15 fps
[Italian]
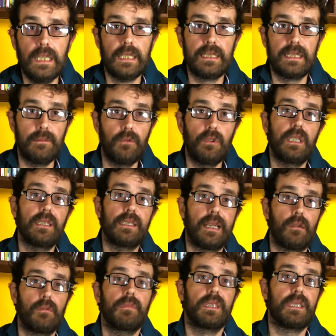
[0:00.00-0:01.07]
siamo lì a
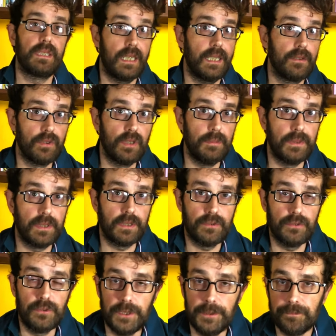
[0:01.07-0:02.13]
dare un messaggio alle
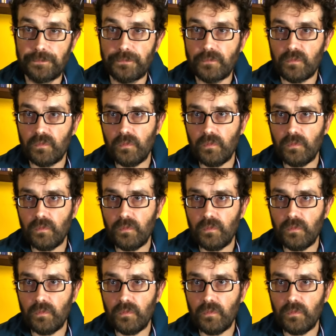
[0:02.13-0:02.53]
persone.